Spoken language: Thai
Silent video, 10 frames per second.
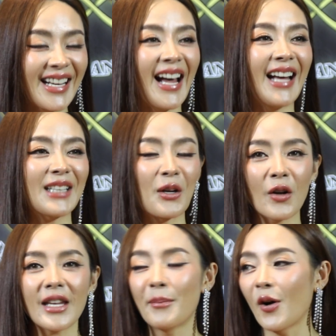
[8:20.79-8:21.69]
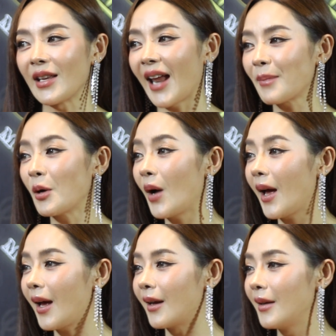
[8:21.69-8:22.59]
ค่ะแต่ก็อย่าบ่อยนะเพราะ
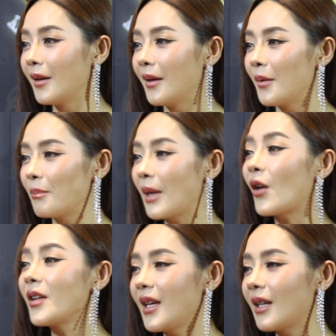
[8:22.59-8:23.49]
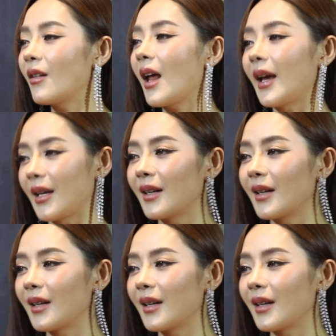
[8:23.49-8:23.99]
ว่าไม่ค่อยดีเท่าไหร่